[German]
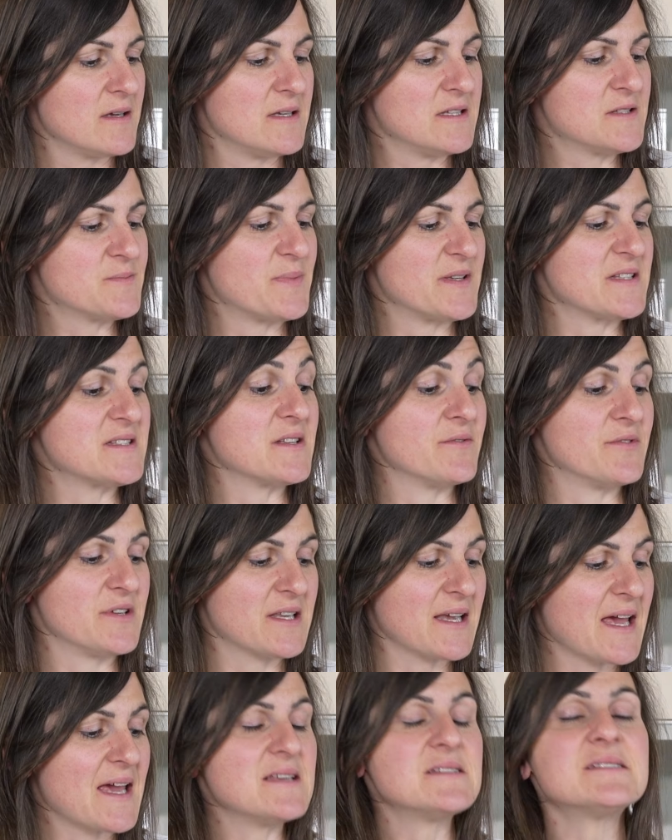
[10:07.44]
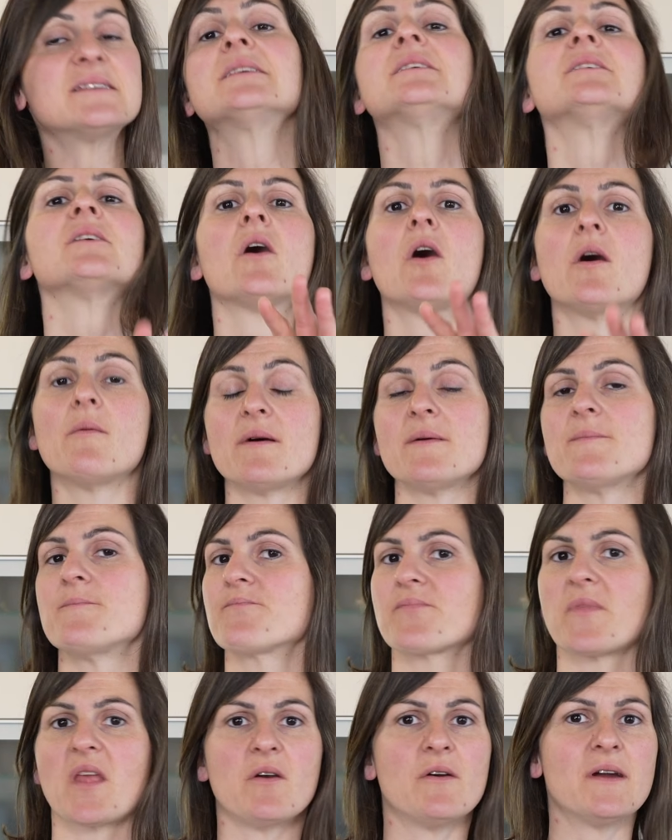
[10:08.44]
ist besser wie 30, aber
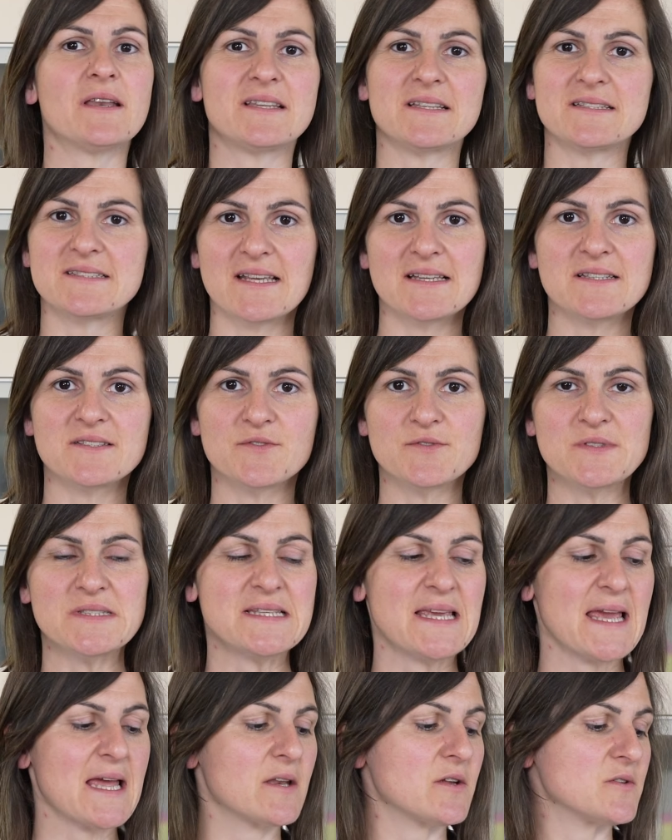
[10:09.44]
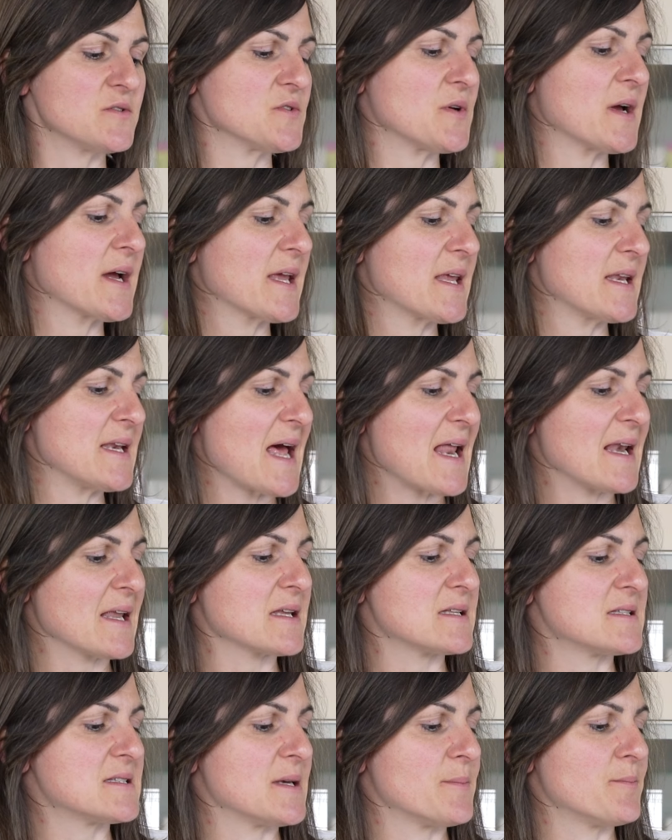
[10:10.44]
heute zeige ich es uns gerne ans
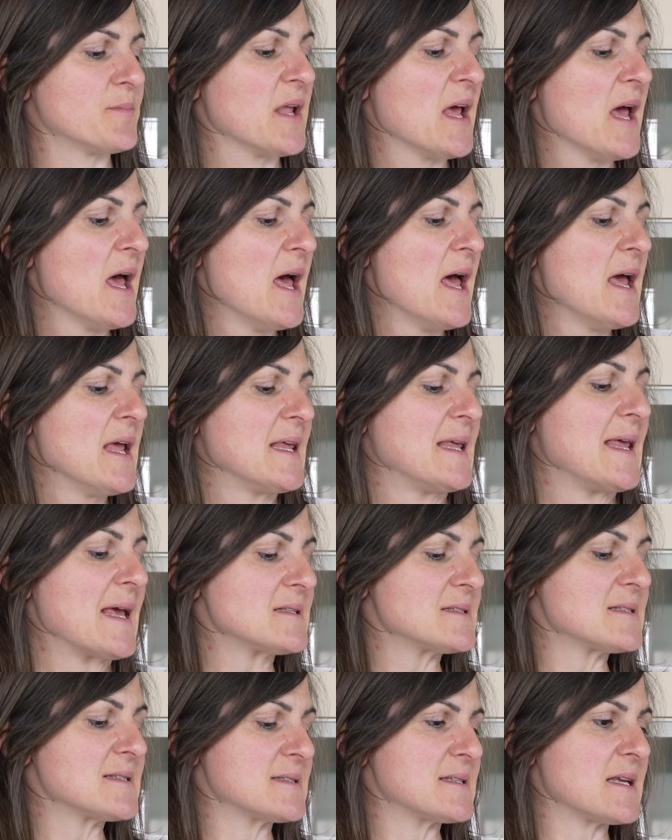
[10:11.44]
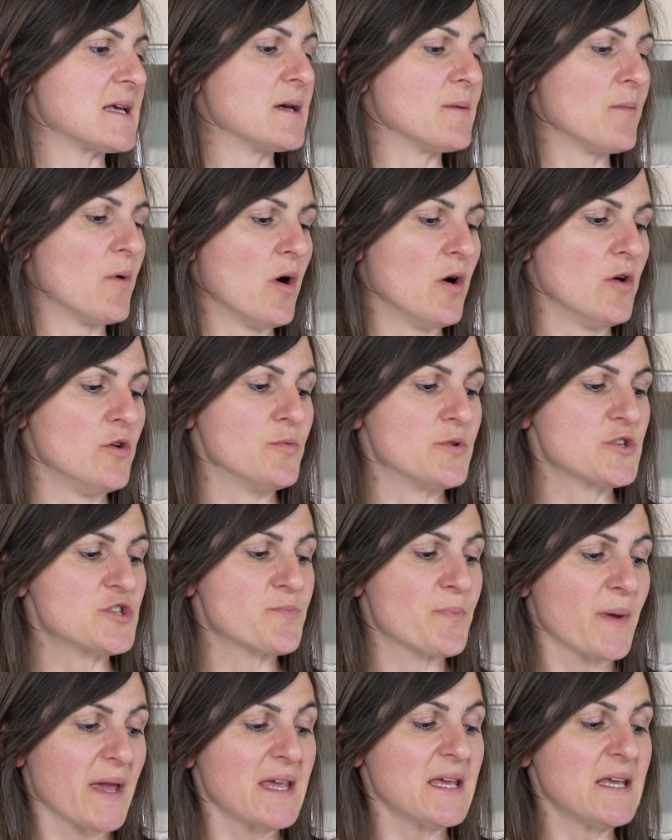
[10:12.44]
Originalrezept. Jetzt ähm,
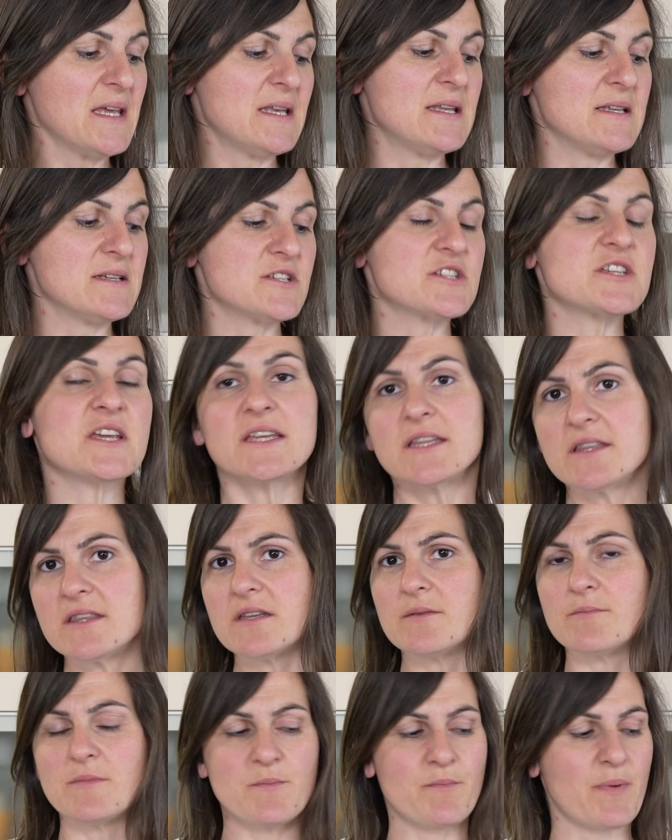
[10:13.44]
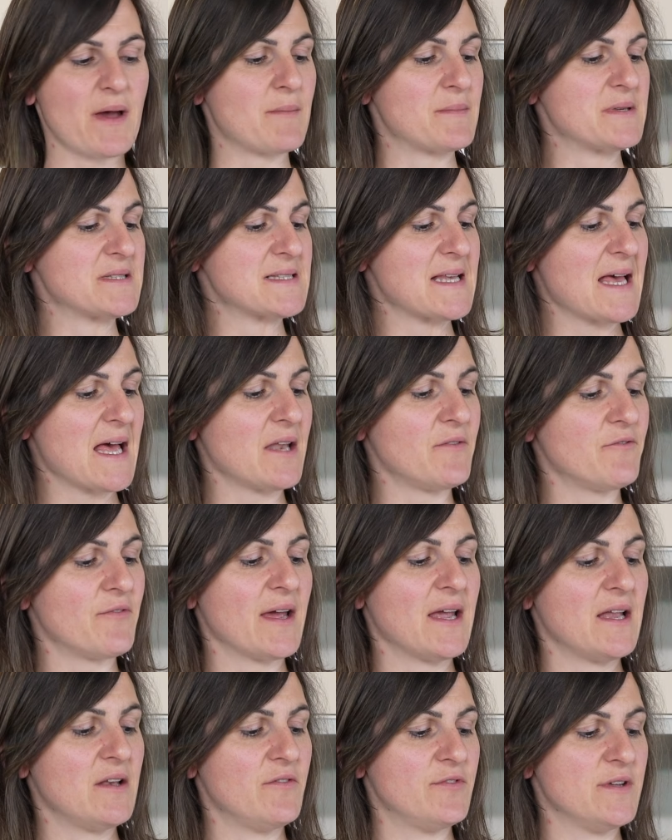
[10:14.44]
überspringe ich die Schritte mit dem Parmesan,
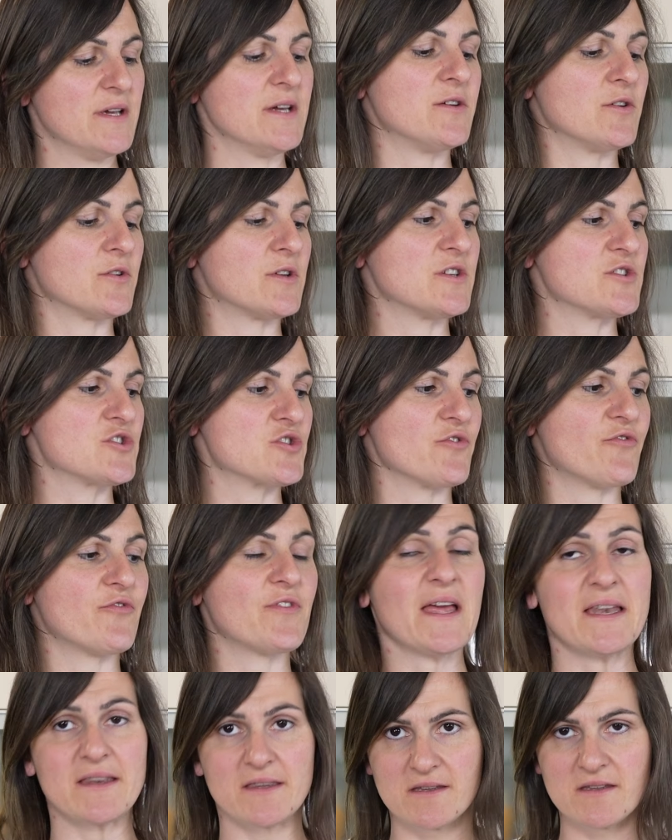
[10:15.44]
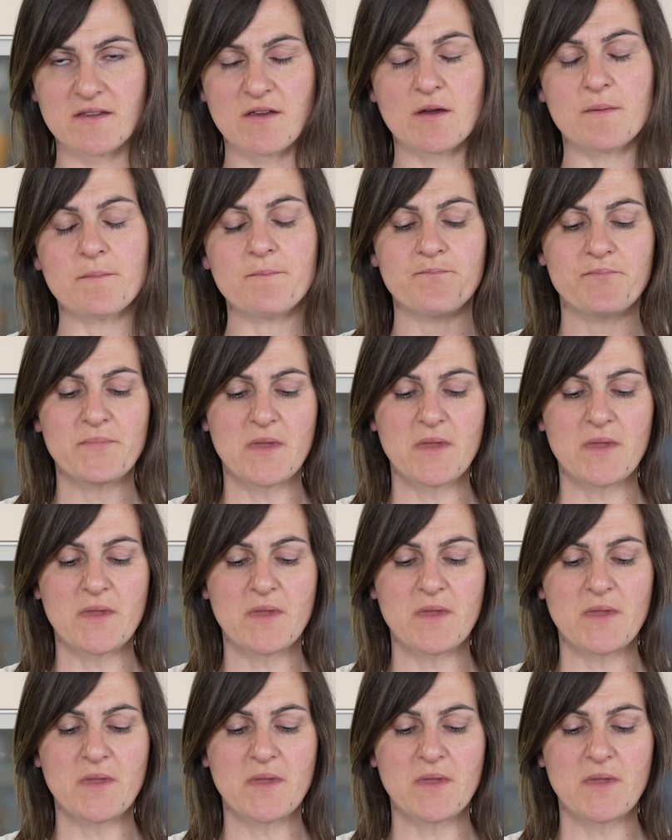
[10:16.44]
weil wir ja den schon fertig haben.